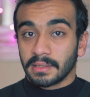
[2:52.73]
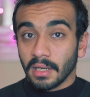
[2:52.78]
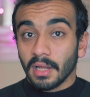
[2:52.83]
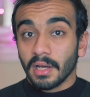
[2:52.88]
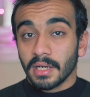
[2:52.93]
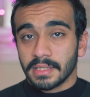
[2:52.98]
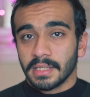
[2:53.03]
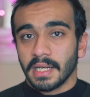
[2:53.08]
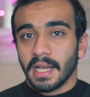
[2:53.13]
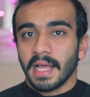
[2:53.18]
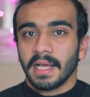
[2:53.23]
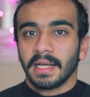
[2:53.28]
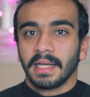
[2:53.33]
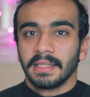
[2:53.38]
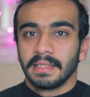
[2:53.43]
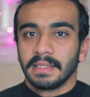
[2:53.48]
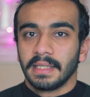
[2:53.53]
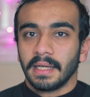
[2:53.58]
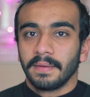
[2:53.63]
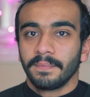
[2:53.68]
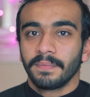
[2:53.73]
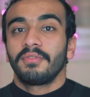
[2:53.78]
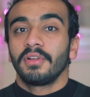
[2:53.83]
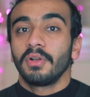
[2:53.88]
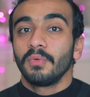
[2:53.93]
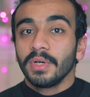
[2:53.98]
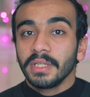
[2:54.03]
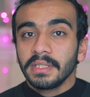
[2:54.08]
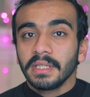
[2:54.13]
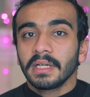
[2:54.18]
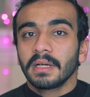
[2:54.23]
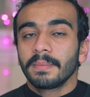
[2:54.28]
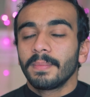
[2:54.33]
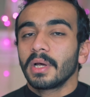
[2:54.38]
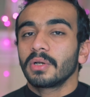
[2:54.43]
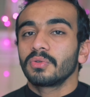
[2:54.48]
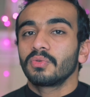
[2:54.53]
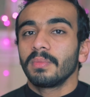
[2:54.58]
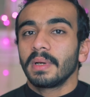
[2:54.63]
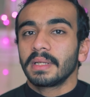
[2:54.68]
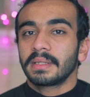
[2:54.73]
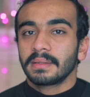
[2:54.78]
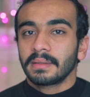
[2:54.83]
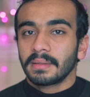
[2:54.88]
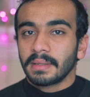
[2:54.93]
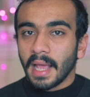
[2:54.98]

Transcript: تلاحظ الحاجه دي يعني في الويدنج برضو ما